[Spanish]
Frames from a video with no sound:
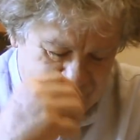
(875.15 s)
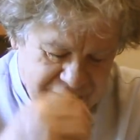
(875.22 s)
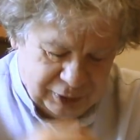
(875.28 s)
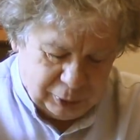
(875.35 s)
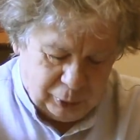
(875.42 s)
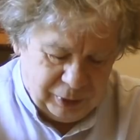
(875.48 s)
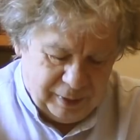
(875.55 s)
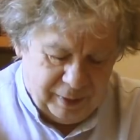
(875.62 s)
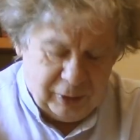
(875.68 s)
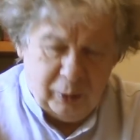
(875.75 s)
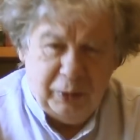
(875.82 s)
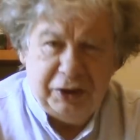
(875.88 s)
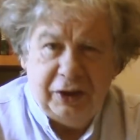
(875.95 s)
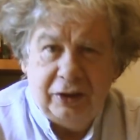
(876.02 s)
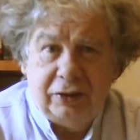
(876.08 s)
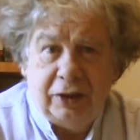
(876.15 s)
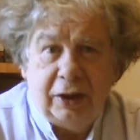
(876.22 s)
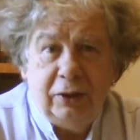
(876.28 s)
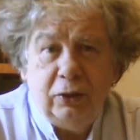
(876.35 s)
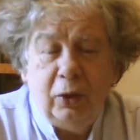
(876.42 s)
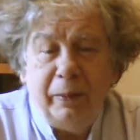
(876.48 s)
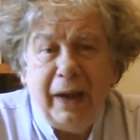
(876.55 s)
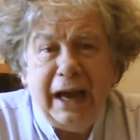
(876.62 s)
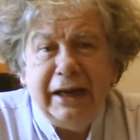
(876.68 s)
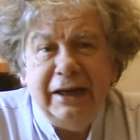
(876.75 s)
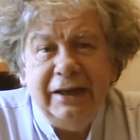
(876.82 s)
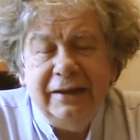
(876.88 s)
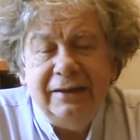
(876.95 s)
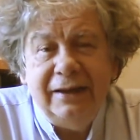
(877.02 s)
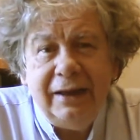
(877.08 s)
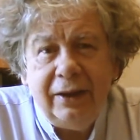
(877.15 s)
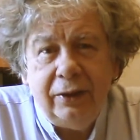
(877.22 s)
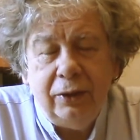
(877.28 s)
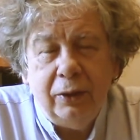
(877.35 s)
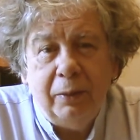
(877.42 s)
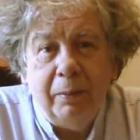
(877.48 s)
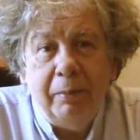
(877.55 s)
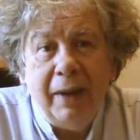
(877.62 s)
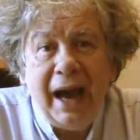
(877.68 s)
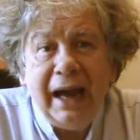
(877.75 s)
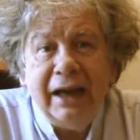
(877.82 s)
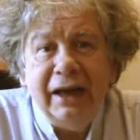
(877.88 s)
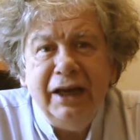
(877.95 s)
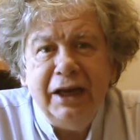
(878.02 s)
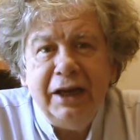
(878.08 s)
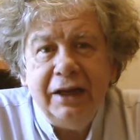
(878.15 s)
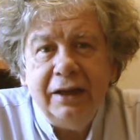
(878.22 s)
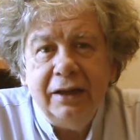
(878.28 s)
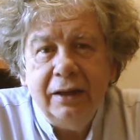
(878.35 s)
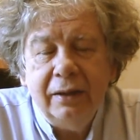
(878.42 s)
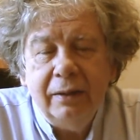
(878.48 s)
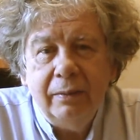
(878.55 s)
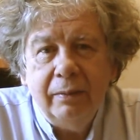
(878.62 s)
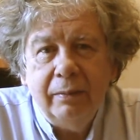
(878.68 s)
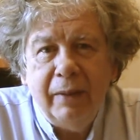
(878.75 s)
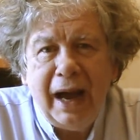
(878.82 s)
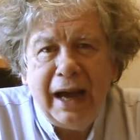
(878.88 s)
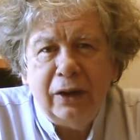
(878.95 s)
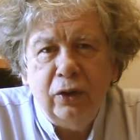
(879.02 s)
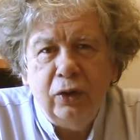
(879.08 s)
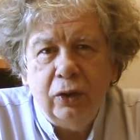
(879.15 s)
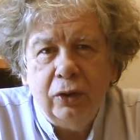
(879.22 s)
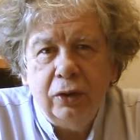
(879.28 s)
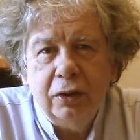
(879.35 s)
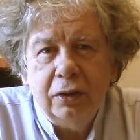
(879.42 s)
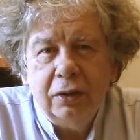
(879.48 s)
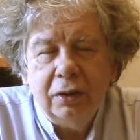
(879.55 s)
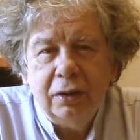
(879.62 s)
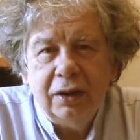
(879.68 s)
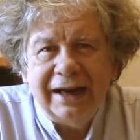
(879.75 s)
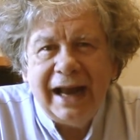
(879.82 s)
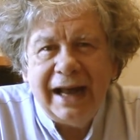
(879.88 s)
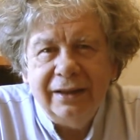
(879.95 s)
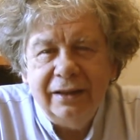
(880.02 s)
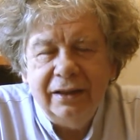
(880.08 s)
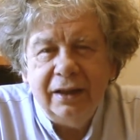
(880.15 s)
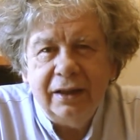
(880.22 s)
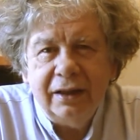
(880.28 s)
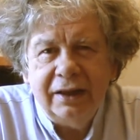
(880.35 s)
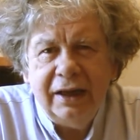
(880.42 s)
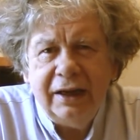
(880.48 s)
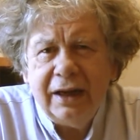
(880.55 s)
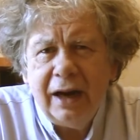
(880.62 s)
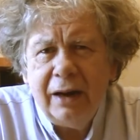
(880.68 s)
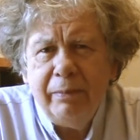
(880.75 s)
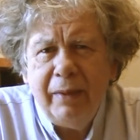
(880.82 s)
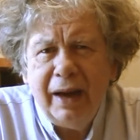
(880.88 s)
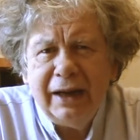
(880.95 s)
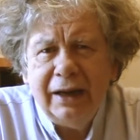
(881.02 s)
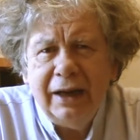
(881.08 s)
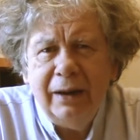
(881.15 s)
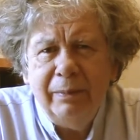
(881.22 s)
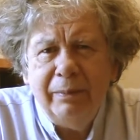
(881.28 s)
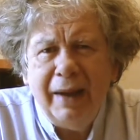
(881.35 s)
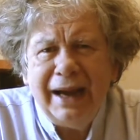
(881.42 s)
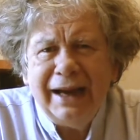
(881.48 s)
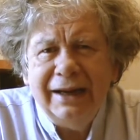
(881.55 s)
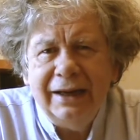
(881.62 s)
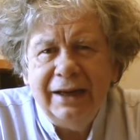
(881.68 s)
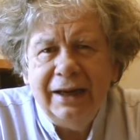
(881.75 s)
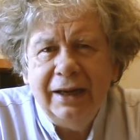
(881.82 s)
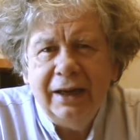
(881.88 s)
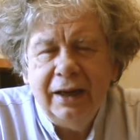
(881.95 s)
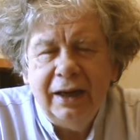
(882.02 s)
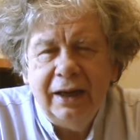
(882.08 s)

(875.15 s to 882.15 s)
Esto lo llamaron un intento magnicidio, magni, magno, grande. ¿Quién era el, el magne?